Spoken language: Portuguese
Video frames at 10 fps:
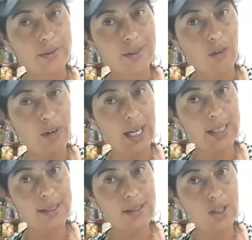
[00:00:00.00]
Então vai lá
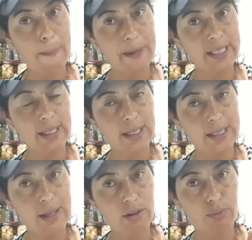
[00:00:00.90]
assistir, presta
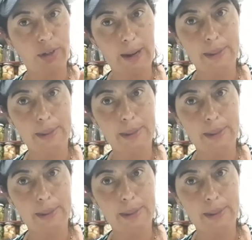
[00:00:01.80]
atenção que eu falei